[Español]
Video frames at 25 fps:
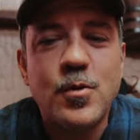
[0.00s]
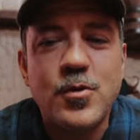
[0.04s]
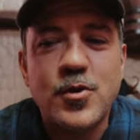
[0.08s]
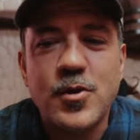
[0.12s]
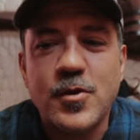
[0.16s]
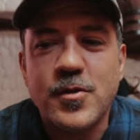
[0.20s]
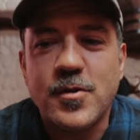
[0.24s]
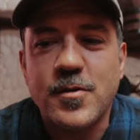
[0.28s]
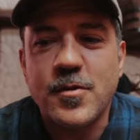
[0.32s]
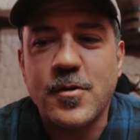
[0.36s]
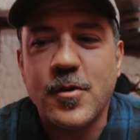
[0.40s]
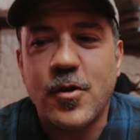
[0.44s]

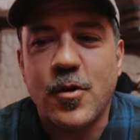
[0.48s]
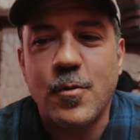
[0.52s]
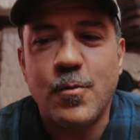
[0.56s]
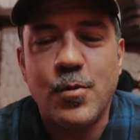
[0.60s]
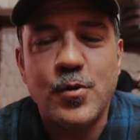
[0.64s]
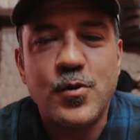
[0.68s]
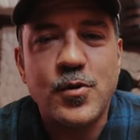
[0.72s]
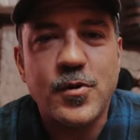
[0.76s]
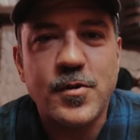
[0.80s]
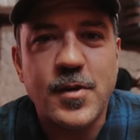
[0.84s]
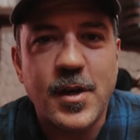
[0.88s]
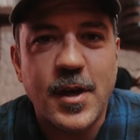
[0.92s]
muchos, con
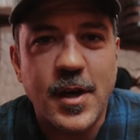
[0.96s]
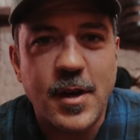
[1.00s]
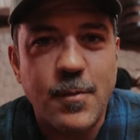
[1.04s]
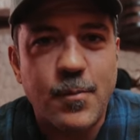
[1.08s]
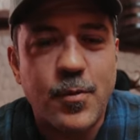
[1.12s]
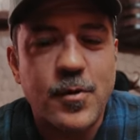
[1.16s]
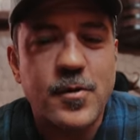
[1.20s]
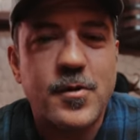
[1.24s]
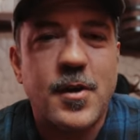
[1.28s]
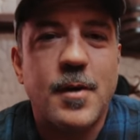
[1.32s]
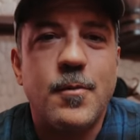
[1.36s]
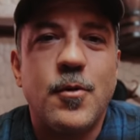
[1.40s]
muchos
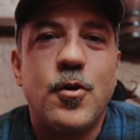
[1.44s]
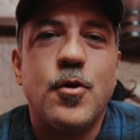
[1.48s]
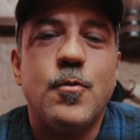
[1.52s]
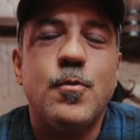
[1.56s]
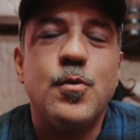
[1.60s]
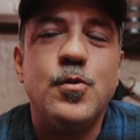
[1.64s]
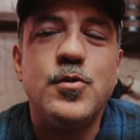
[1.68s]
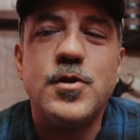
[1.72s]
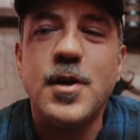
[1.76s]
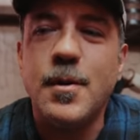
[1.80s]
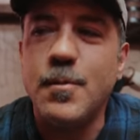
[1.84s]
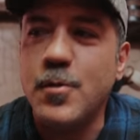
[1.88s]
equipos, estamos con
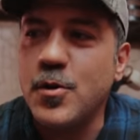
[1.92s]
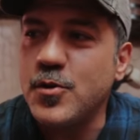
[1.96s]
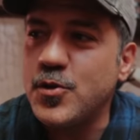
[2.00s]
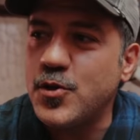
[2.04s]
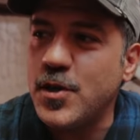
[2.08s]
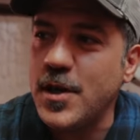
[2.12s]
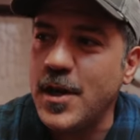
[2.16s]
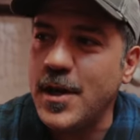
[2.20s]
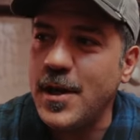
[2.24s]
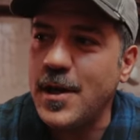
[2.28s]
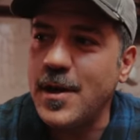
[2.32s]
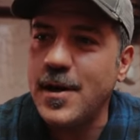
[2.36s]
muchas
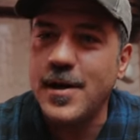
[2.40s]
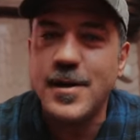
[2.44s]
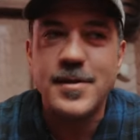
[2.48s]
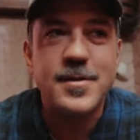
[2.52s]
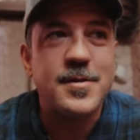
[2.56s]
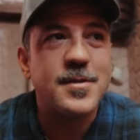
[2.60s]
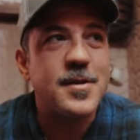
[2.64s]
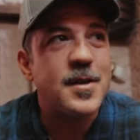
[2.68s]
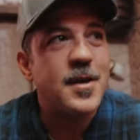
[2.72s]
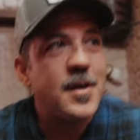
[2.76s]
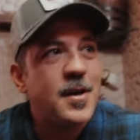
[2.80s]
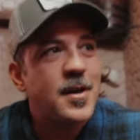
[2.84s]

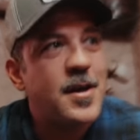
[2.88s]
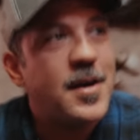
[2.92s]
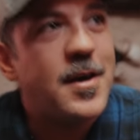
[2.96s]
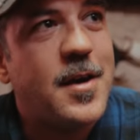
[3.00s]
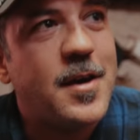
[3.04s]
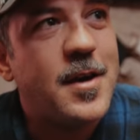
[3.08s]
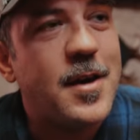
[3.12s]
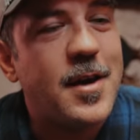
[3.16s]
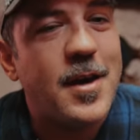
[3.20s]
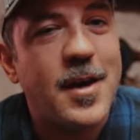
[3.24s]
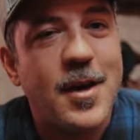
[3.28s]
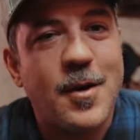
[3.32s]
mochilas,
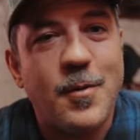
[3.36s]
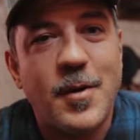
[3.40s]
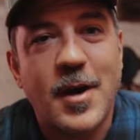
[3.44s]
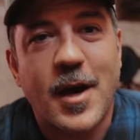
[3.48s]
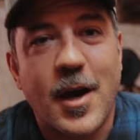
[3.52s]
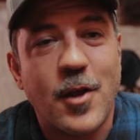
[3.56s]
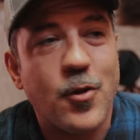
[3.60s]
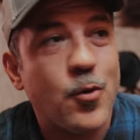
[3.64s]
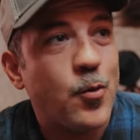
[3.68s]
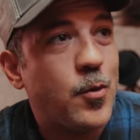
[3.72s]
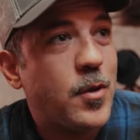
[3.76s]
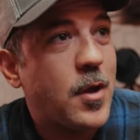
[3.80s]
eh,
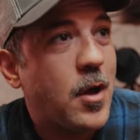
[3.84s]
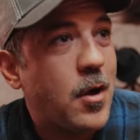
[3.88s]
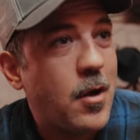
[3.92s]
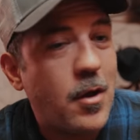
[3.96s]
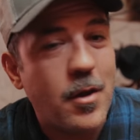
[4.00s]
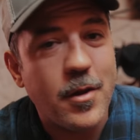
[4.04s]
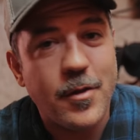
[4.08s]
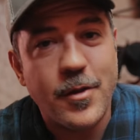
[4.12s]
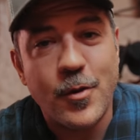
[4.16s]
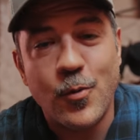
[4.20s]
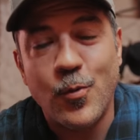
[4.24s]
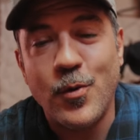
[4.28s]

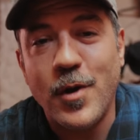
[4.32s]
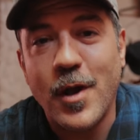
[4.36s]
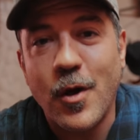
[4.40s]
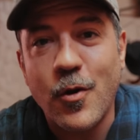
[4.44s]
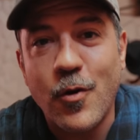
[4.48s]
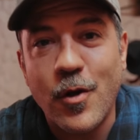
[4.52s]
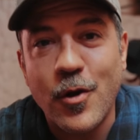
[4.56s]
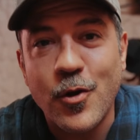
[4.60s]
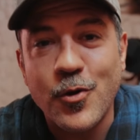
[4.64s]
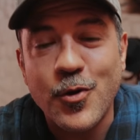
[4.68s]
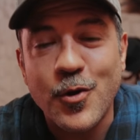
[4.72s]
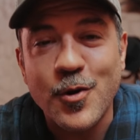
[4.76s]
viajando de un
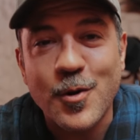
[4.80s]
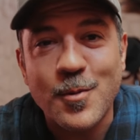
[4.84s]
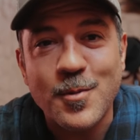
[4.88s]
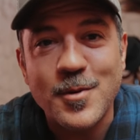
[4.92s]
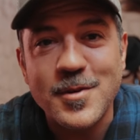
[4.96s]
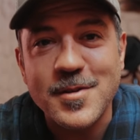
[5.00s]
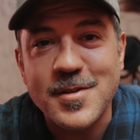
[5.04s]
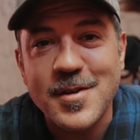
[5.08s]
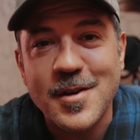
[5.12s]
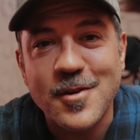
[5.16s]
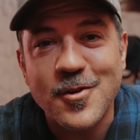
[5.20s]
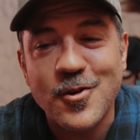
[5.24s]
lado al otro, como
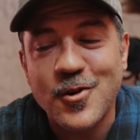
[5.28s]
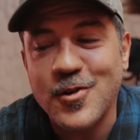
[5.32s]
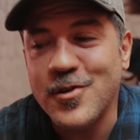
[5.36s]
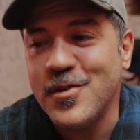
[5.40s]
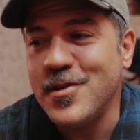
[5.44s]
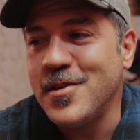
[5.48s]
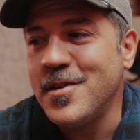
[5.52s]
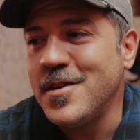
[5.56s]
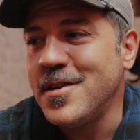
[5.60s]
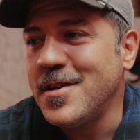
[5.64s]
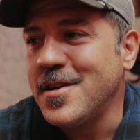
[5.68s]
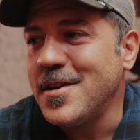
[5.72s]
dice
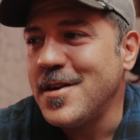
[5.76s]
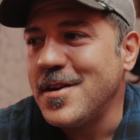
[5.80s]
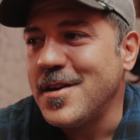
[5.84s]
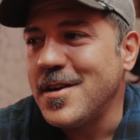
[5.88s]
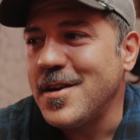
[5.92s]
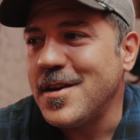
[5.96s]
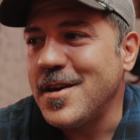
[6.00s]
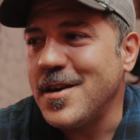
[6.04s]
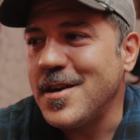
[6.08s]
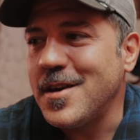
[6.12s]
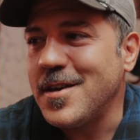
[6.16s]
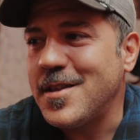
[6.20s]
Gon.
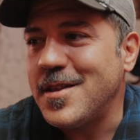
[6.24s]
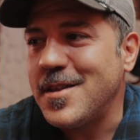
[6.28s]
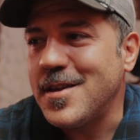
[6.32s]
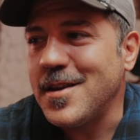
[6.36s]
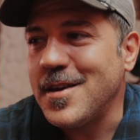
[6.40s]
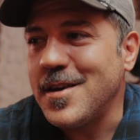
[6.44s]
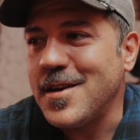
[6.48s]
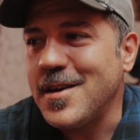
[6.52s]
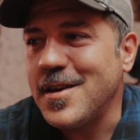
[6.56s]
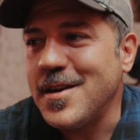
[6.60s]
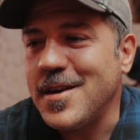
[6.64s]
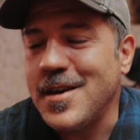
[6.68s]

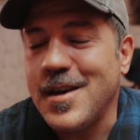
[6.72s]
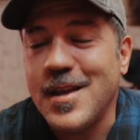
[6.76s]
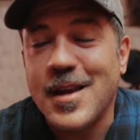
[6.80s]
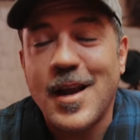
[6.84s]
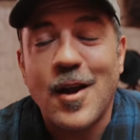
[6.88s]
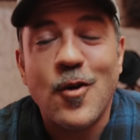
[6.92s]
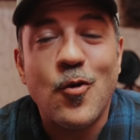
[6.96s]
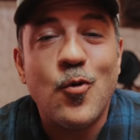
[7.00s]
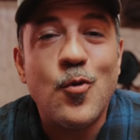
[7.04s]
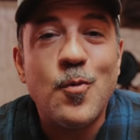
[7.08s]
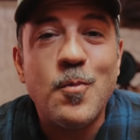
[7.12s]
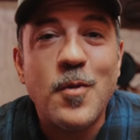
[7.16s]
Este, y en
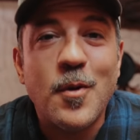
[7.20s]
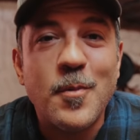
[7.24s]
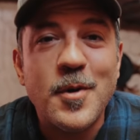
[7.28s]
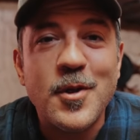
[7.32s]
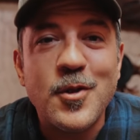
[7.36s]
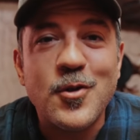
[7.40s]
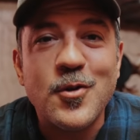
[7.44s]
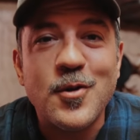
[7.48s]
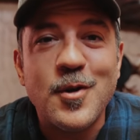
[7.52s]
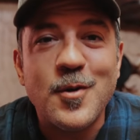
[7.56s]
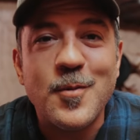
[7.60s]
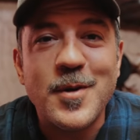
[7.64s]
algún
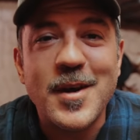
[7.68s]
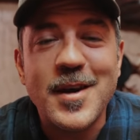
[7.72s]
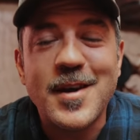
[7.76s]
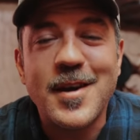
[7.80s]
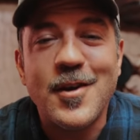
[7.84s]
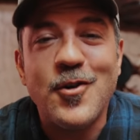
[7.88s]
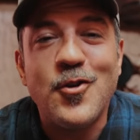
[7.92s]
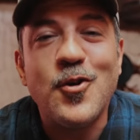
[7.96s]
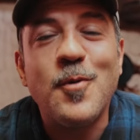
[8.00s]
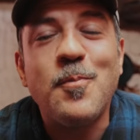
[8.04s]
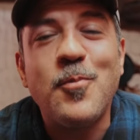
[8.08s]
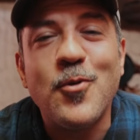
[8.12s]
momento del
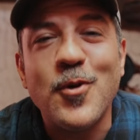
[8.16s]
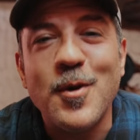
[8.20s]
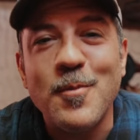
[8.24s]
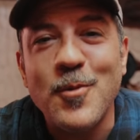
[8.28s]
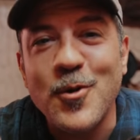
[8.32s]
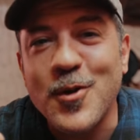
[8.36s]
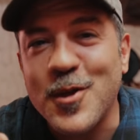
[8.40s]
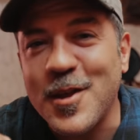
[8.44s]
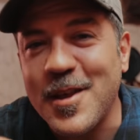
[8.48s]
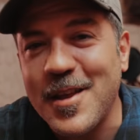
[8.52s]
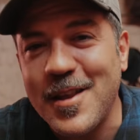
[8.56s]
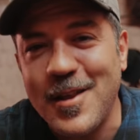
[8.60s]
viaje no
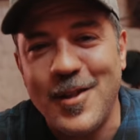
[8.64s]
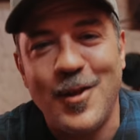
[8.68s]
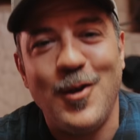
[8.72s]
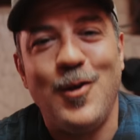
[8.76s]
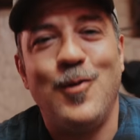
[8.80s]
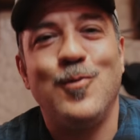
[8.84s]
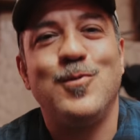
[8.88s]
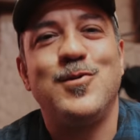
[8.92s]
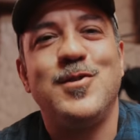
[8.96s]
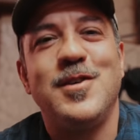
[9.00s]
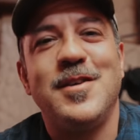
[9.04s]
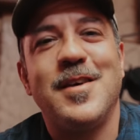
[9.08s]
podemos
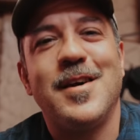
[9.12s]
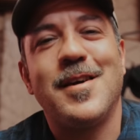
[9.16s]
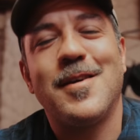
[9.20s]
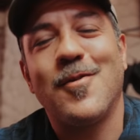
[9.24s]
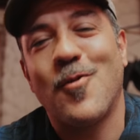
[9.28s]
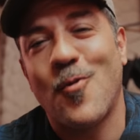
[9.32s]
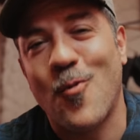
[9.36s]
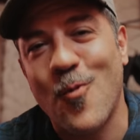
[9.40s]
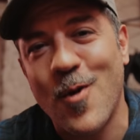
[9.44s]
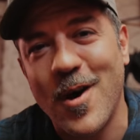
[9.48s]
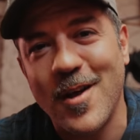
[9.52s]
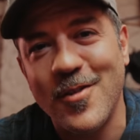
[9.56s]
dilucidar
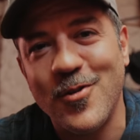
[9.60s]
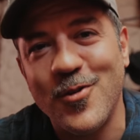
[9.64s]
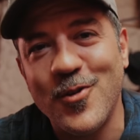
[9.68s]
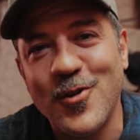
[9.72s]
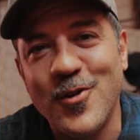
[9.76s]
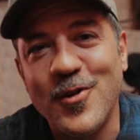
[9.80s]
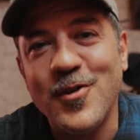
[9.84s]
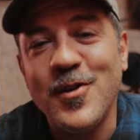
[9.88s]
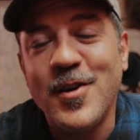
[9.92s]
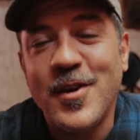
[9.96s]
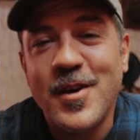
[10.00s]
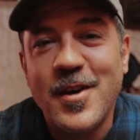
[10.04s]

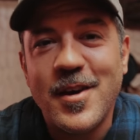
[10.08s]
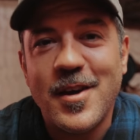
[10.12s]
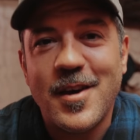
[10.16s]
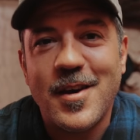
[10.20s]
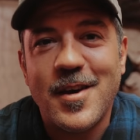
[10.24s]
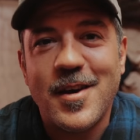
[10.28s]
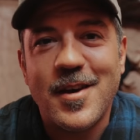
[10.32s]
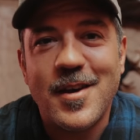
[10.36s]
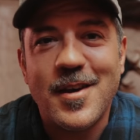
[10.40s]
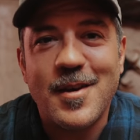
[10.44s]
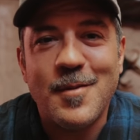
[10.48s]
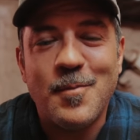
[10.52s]
cuándo
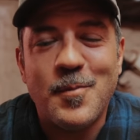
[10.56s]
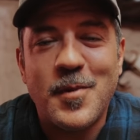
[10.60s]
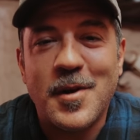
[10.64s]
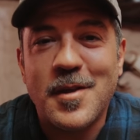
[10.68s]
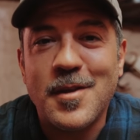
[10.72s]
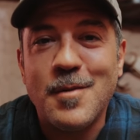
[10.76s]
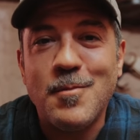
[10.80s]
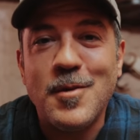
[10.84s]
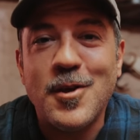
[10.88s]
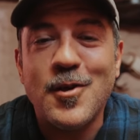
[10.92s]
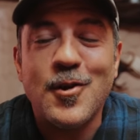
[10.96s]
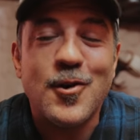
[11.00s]
eh,
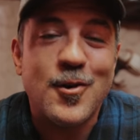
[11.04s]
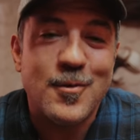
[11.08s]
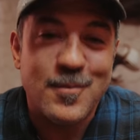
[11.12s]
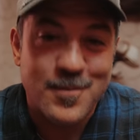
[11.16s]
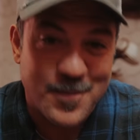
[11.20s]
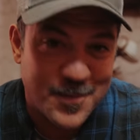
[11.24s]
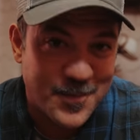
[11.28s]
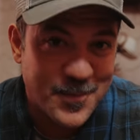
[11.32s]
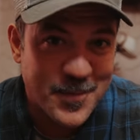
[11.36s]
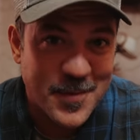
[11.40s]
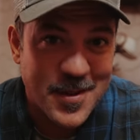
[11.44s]
perdí mi dron